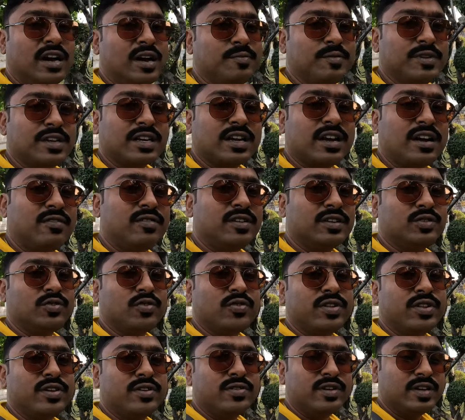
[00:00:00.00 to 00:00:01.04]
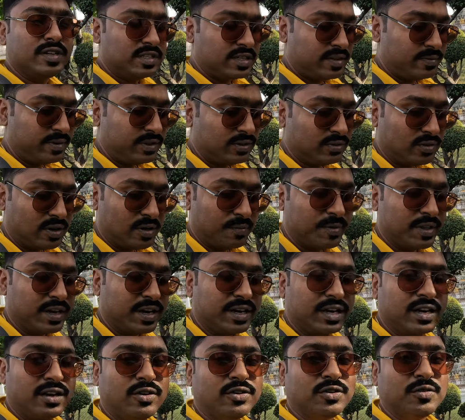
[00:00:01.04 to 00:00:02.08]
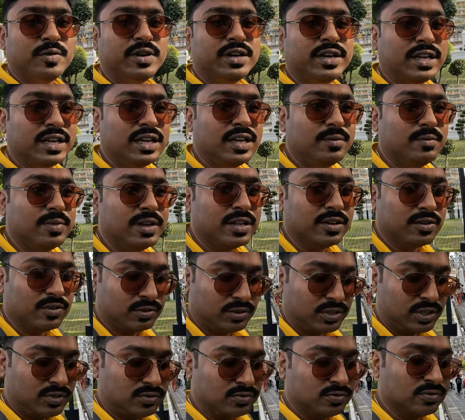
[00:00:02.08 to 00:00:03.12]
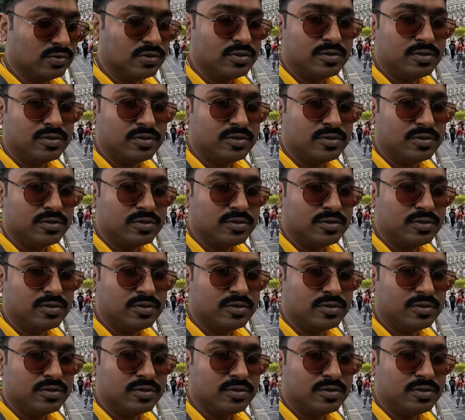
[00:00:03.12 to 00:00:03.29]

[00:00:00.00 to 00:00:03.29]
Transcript: আপনার খাবার তৈরি হয়ে যাবে তো আপনার এটা অটোমেটিক্যালি ব্রিং করতে শুরু